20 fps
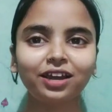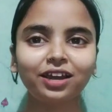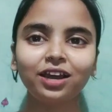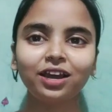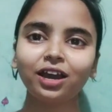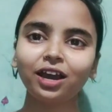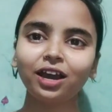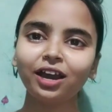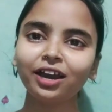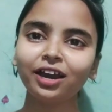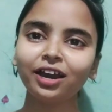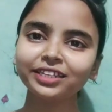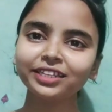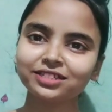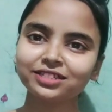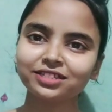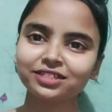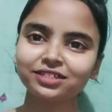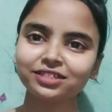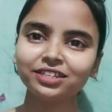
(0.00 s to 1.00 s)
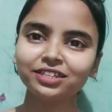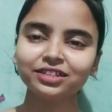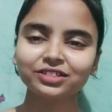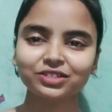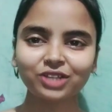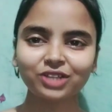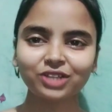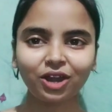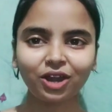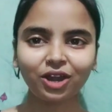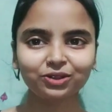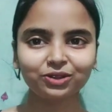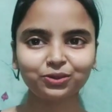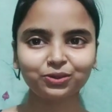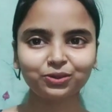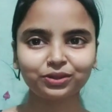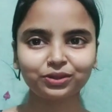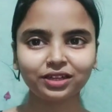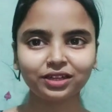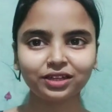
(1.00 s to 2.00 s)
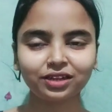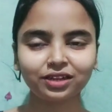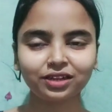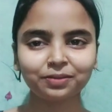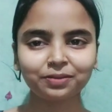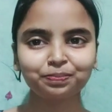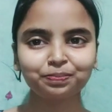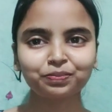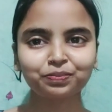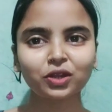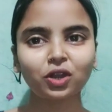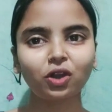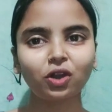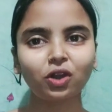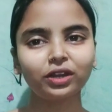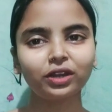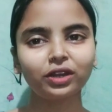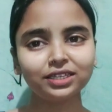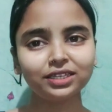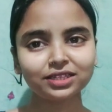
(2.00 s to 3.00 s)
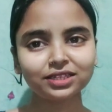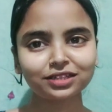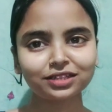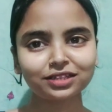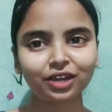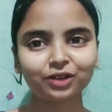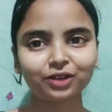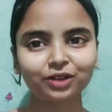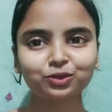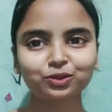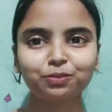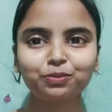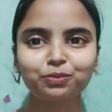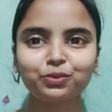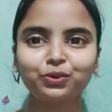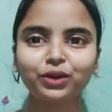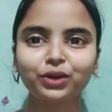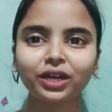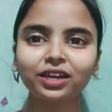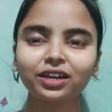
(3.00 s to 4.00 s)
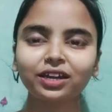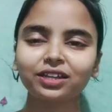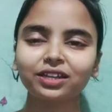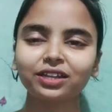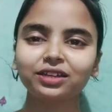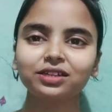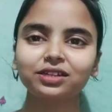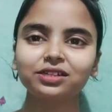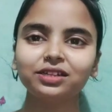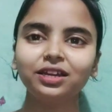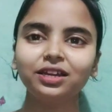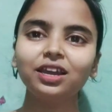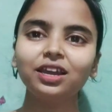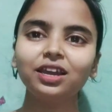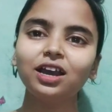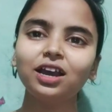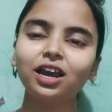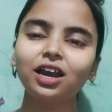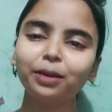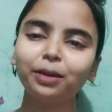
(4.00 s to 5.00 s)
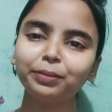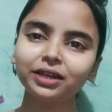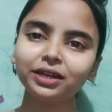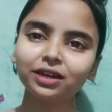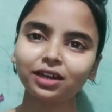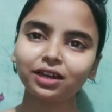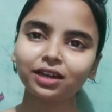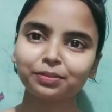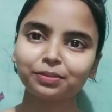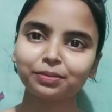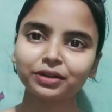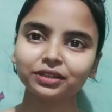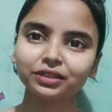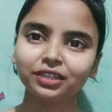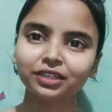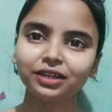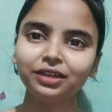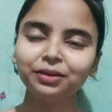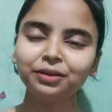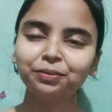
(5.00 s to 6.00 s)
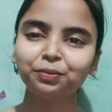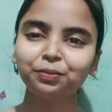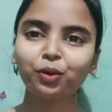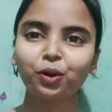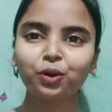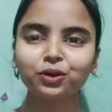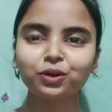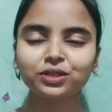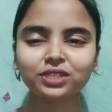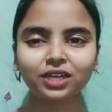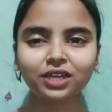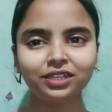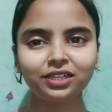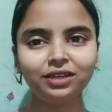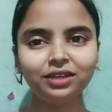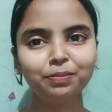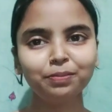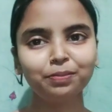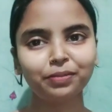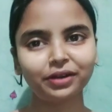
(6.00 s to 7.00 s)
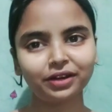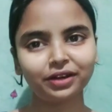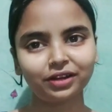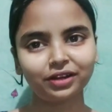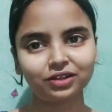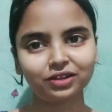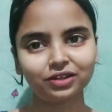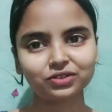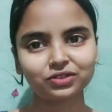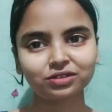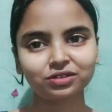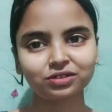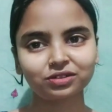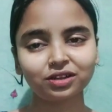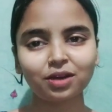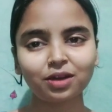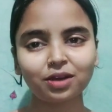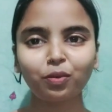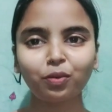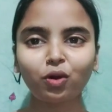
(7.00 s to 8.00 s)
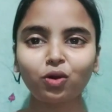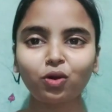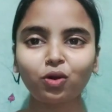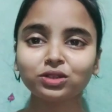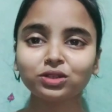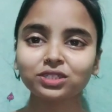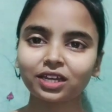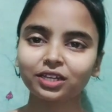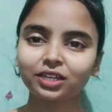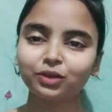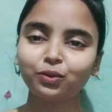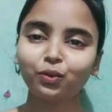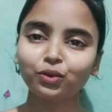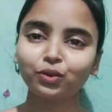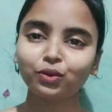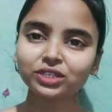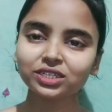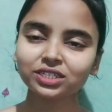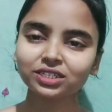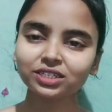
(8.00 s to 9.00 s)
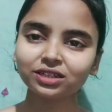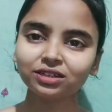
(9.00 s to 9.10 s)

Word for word: हर किसी की चाहत होती है और इस चाहत को पूरा करने के लिए हमें करने पड़ते हैं बहुत सारी प्रयास बहुत सारी कोशिशें